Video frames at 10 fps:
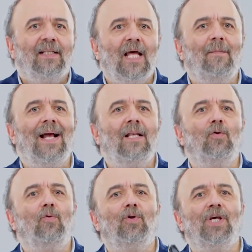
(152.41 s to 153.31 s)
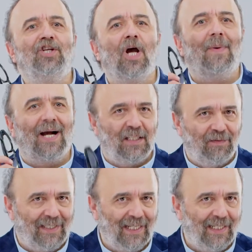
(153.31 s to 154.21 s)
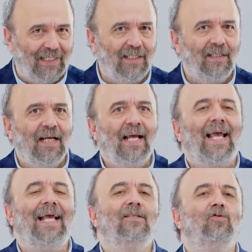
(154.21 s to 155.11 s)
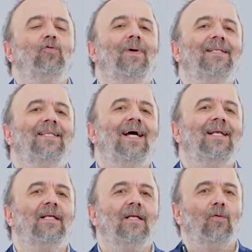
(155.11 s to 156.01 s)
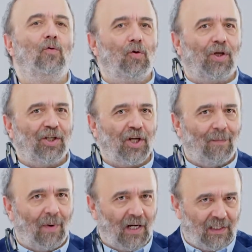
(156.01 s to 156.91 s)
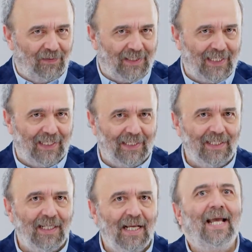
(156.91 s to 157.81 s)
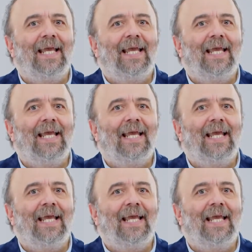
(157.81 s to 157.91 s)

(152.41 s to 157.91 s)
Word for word: temel günlük yaşam aktiviteleri, enstrümantal günlük yaşam aktiviteleri,